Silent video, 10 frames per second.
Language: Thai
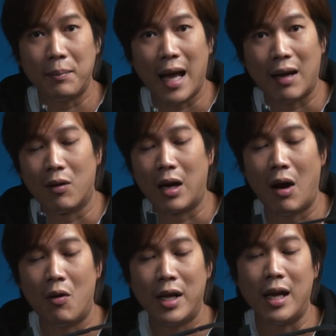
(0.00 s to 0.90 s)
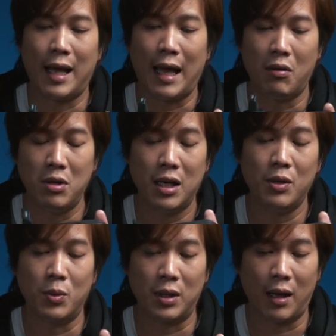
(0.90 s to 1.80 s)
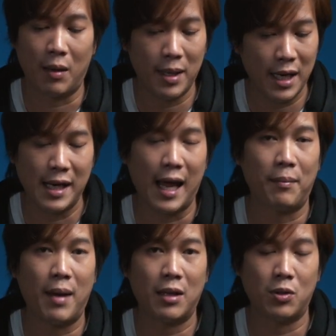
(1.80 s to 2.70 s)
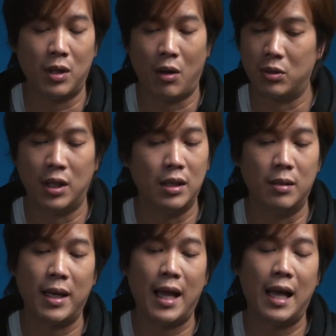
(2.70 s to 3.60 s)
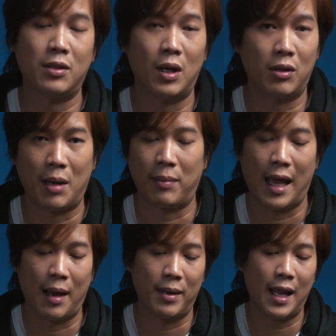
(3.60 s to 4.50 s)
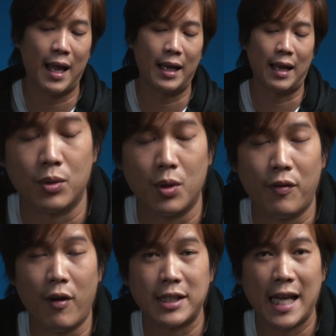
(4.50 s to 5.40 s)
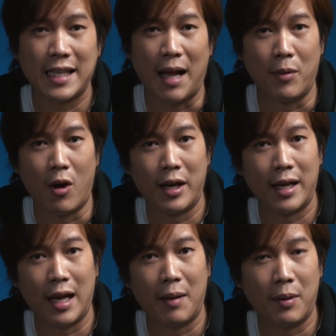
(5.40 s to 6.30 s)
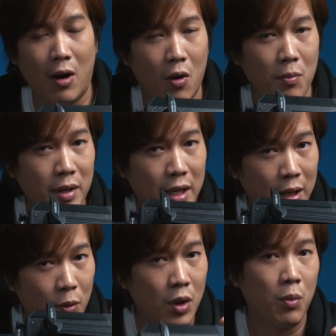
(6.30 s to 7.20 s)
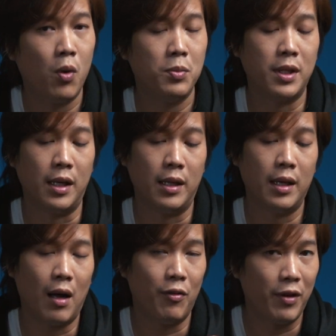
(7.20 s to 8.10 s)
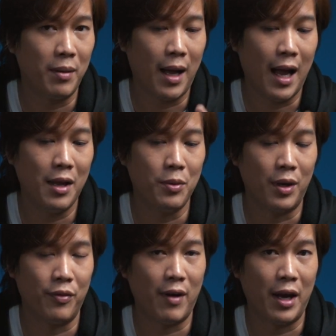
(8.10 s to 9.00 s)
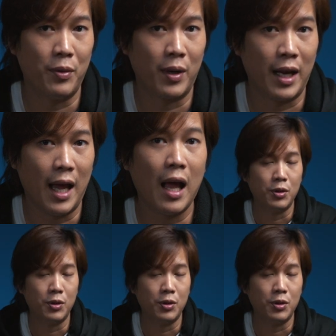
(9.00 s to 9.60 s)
น้ำหนักของเขาเนี่ยหนักเอาเรื่องอยู่แต่ก็ไม่ได้หนักมากจนเราถือไม่ได้จนเราทำงานไม่ได้นะครับตัว Forza สามร้อยนะครับเขามีอุณหภูมิสีที่เขาฟิกมาให้อยู่ในไฟดวงนี้